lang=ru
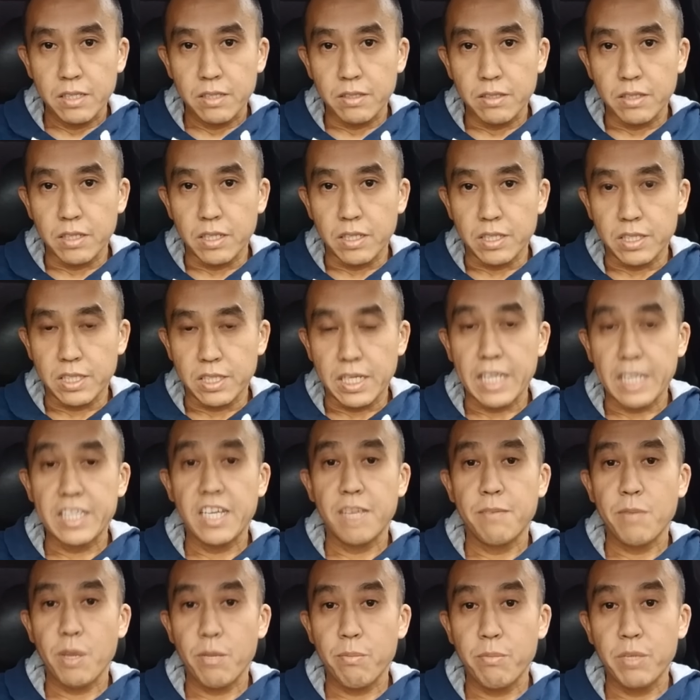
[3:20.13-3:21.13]
э, с
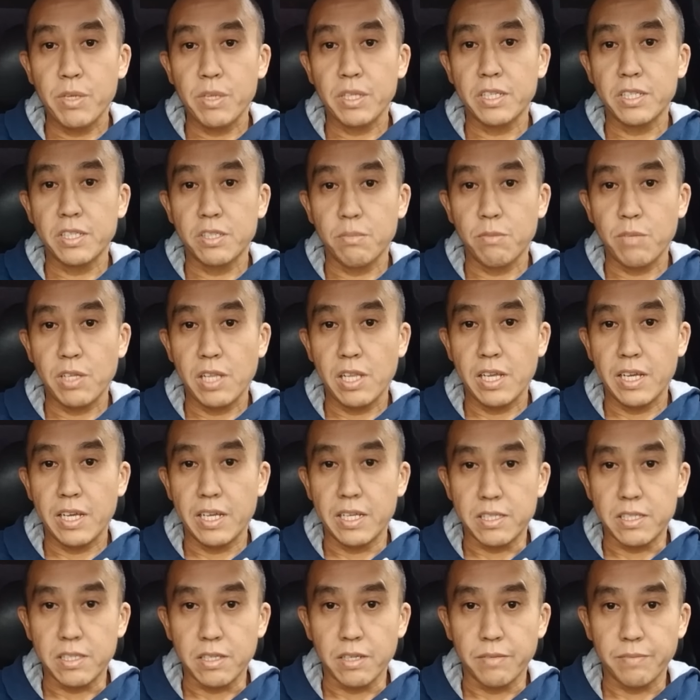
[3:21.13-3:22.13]
годами обменка
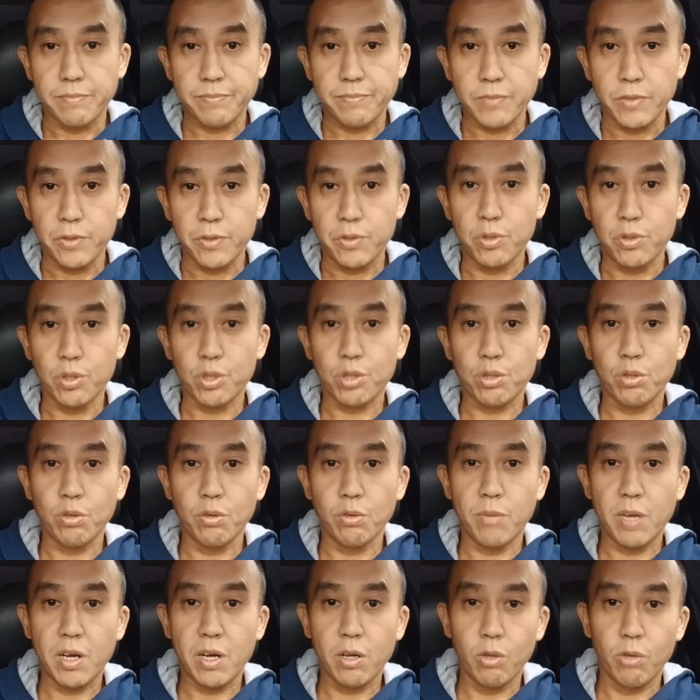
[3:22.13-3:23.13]
замедляется, и все, что
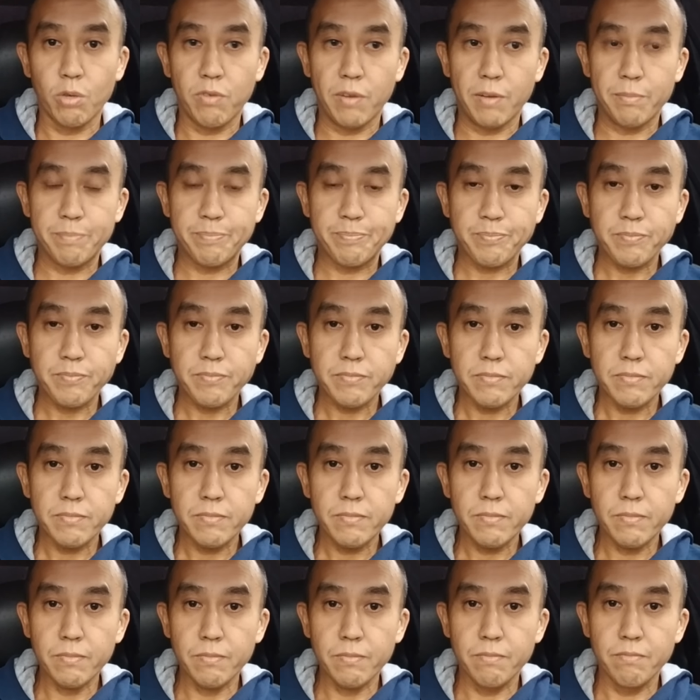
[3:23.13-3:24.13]
могло вам
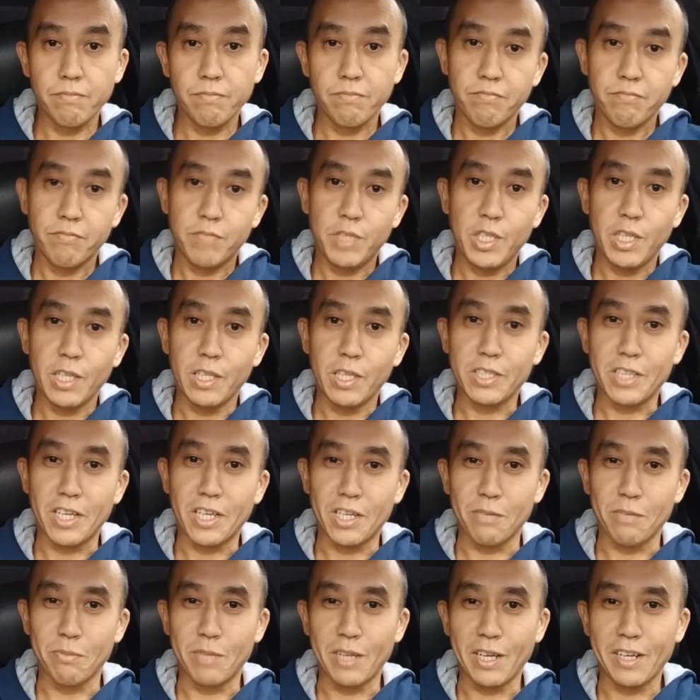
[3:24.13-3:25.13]
тело,
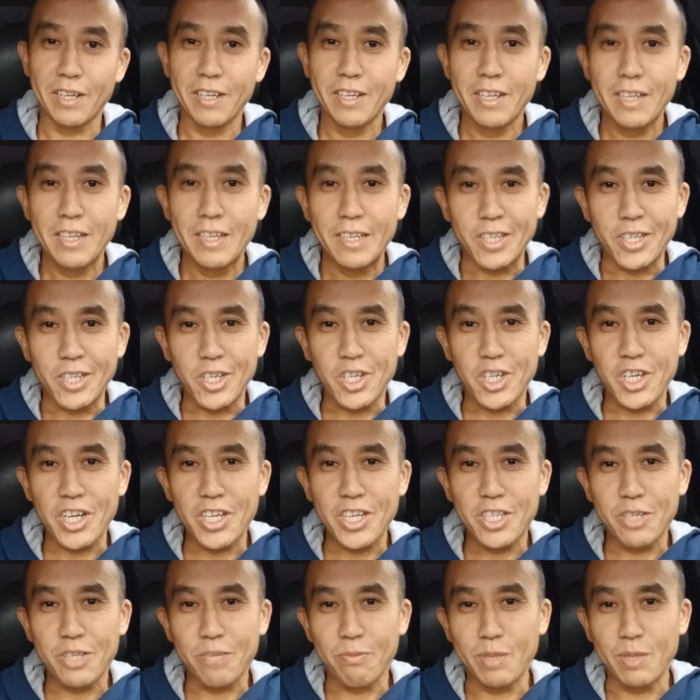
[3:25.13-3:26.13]
скажем так,
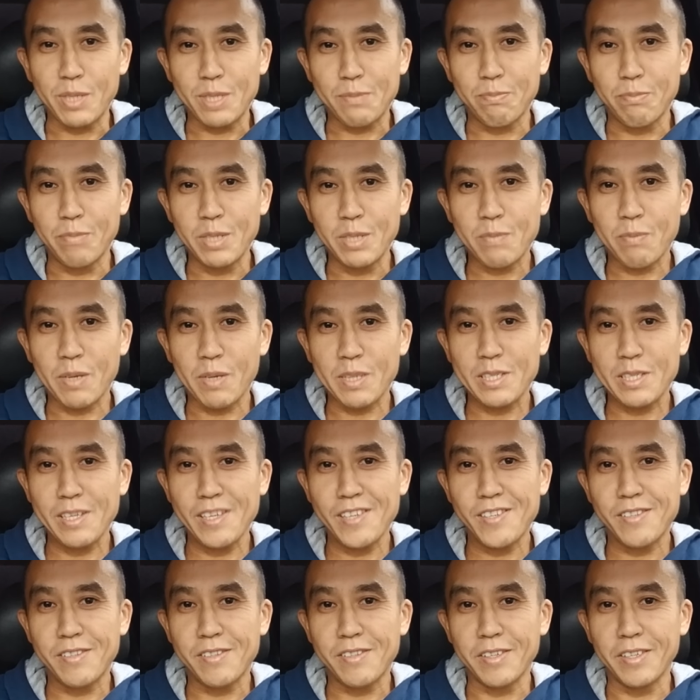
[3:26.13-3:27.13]
сжечь без, без
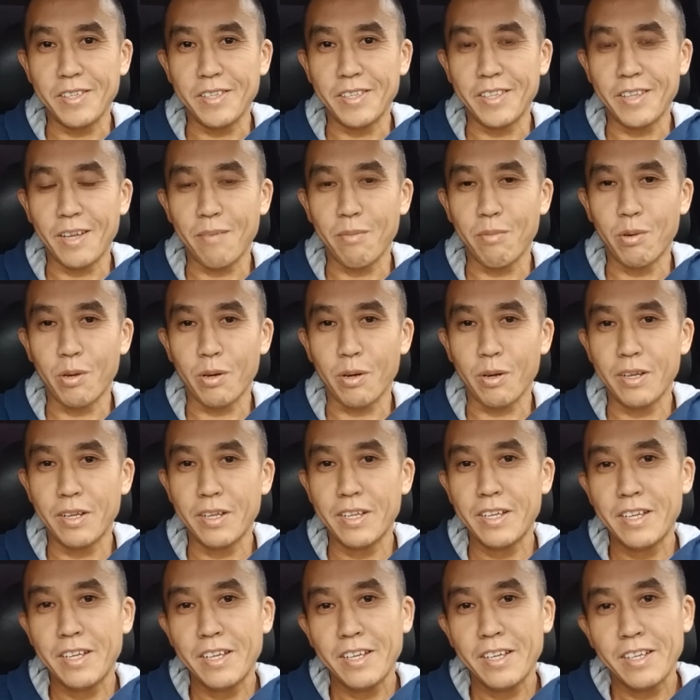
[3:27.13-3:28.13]
последствий набора
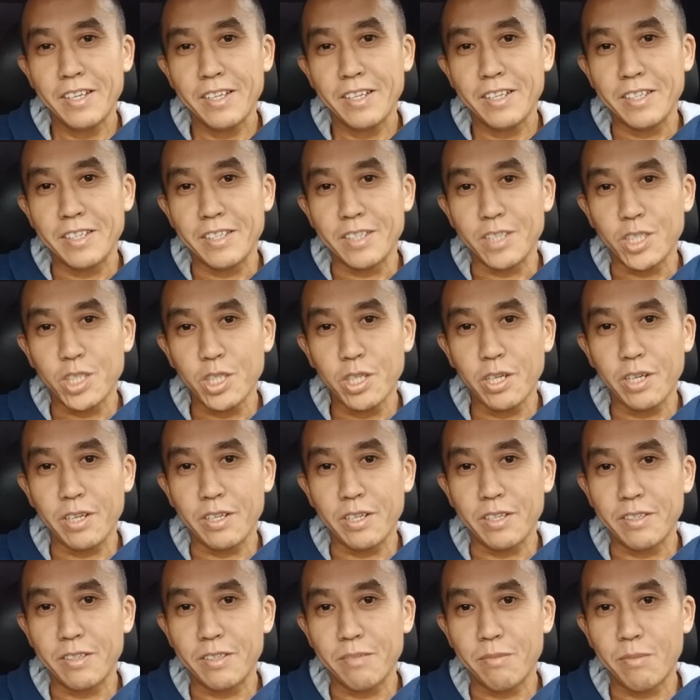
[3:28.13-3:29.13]

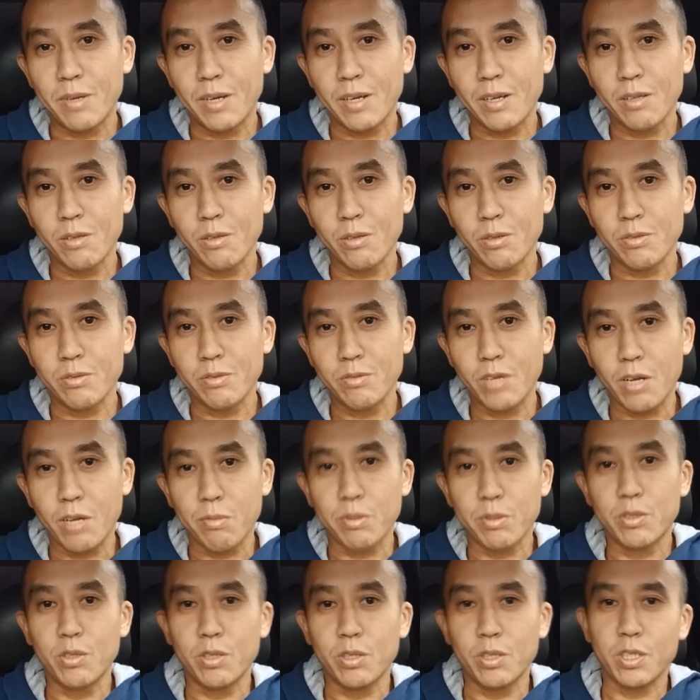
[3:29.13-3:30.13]
жира, могло, ну, как
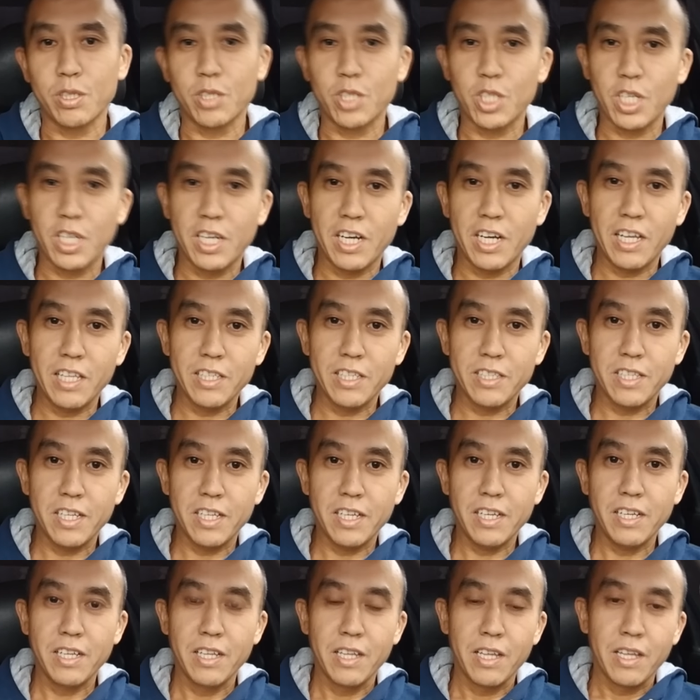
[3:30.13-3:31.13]
бы все это сжигалось,
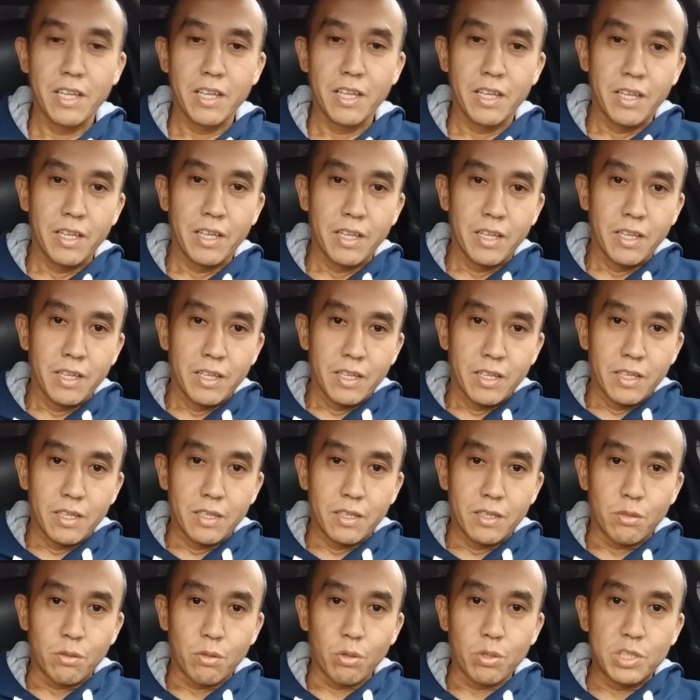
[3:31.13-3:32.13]
да,
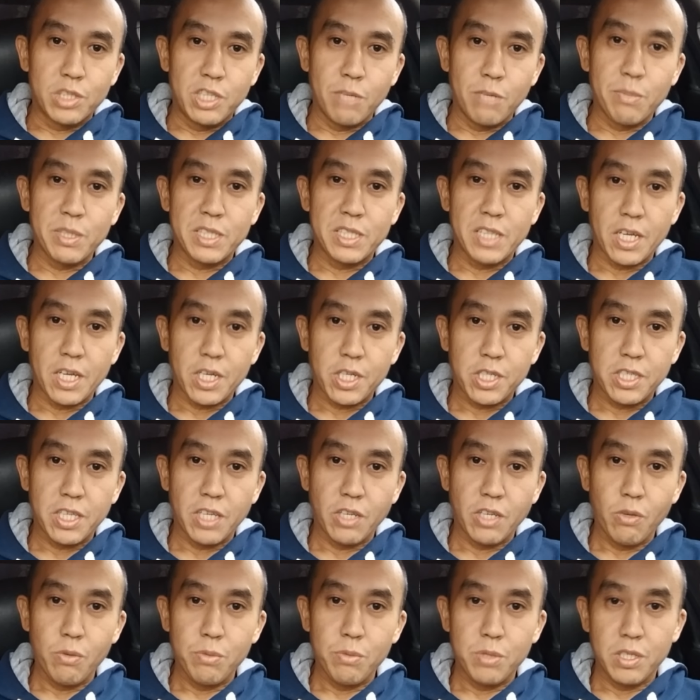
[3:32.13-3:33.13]
то чем мы старше
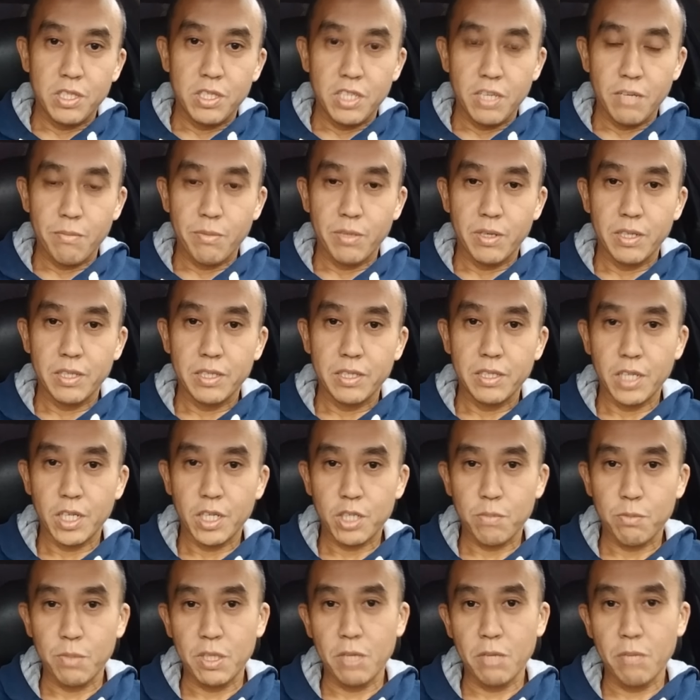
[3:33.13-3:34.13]
становимся, тем
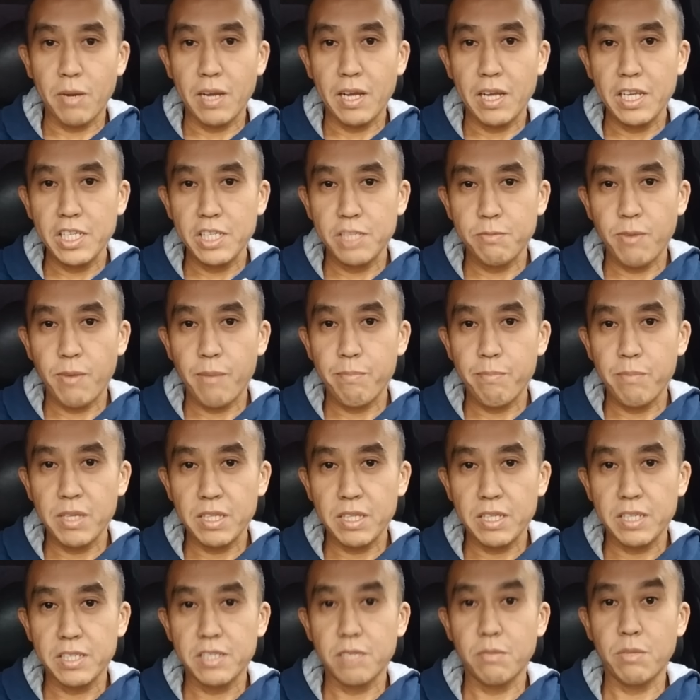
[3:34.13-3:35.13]
наш метаболизм,
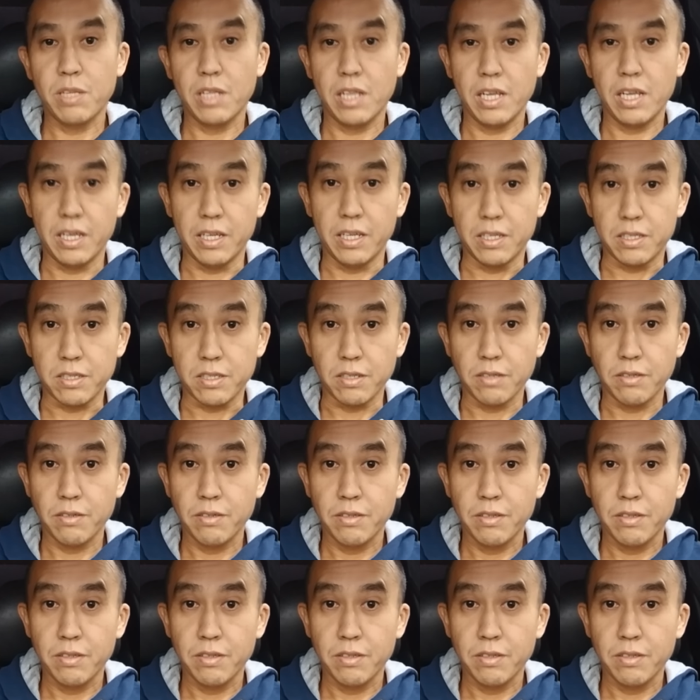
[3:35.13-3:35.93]
обменка замедляется.